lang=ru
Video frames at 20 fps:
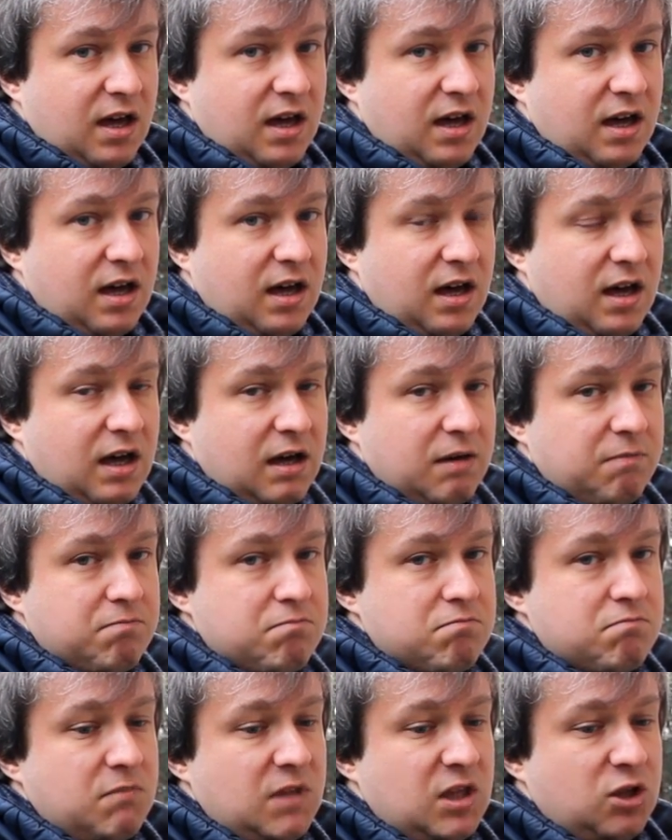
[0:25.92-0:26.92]
э,
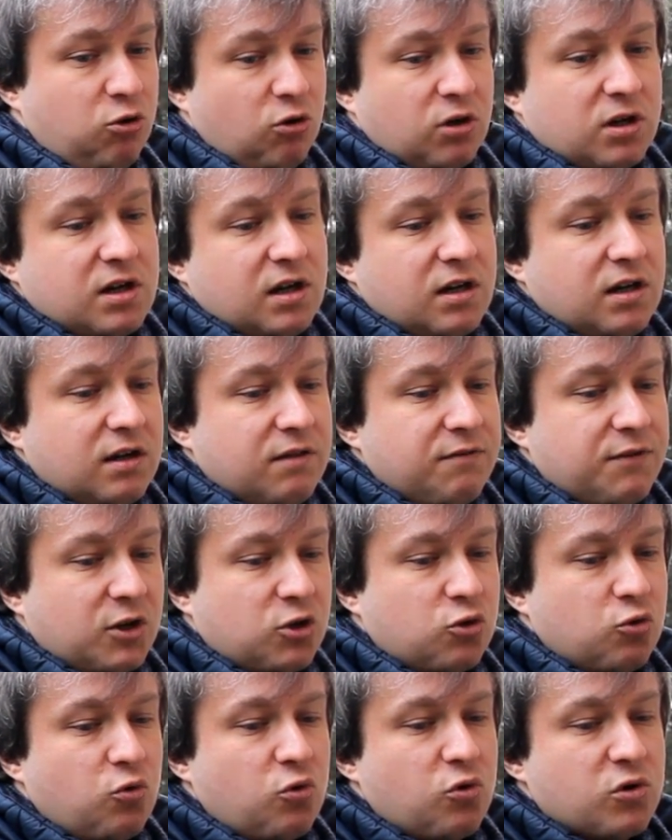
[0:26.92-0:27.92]
не только
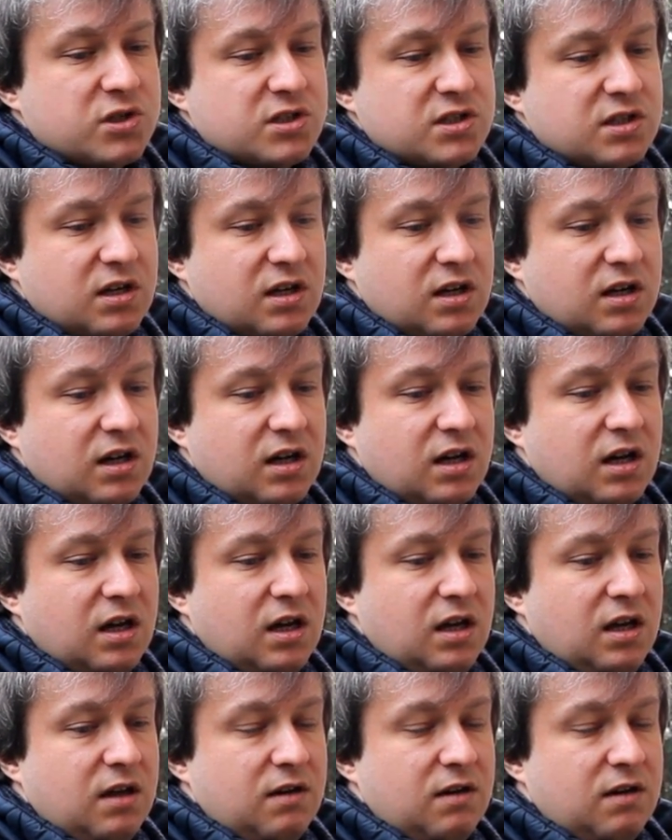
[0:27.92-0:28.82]
виртуозно